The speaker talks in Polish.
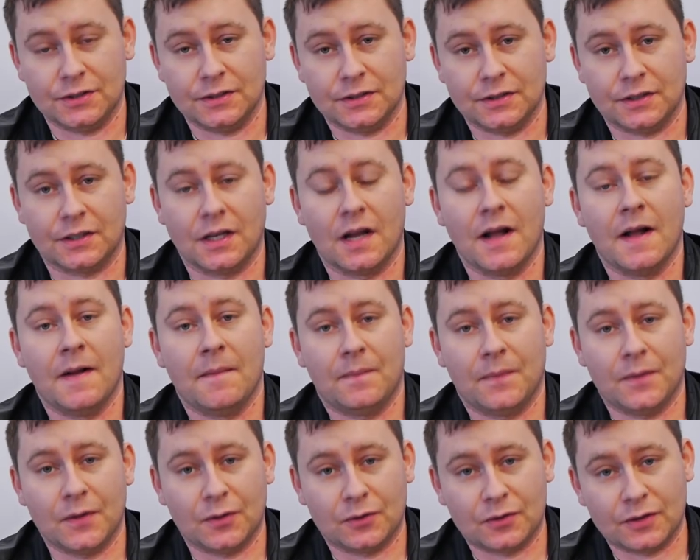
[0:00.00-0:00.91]
innych,
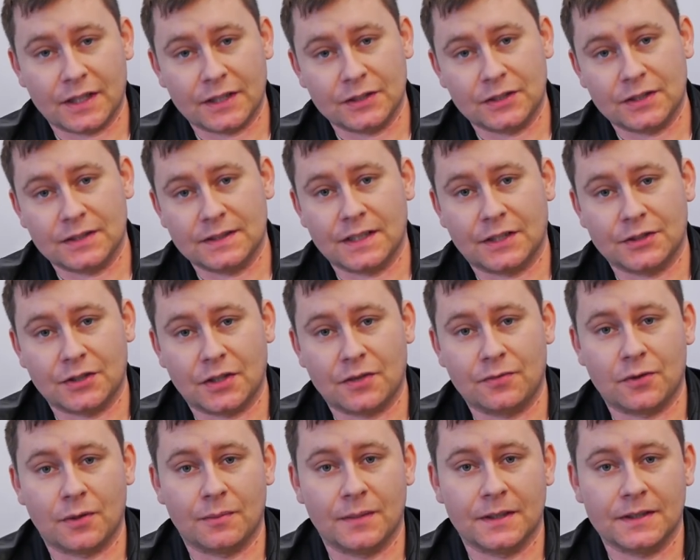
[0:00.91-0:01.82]
no to dajcie znać
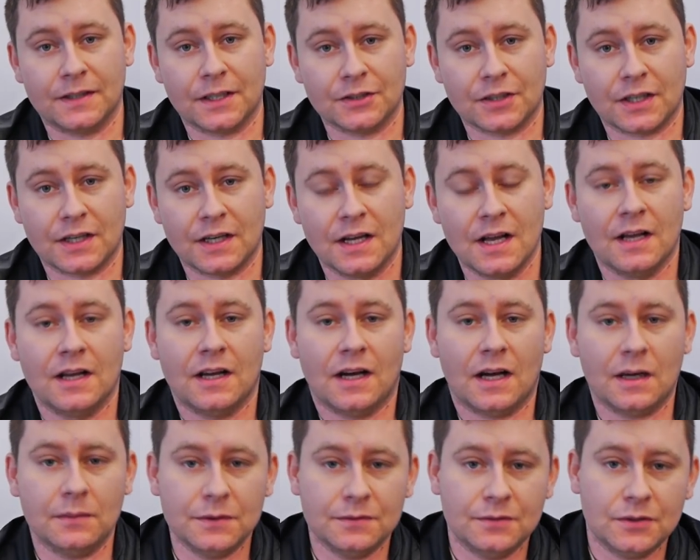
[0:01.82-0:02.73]
w komentarzach,
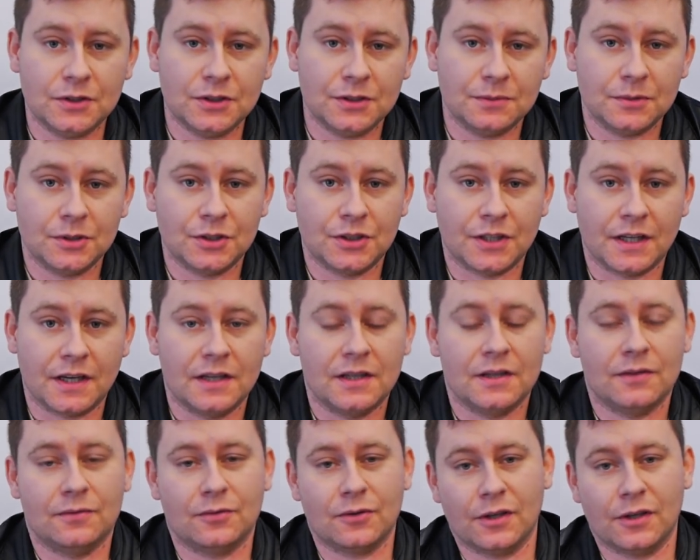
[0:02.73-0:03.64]
a my widzimy się w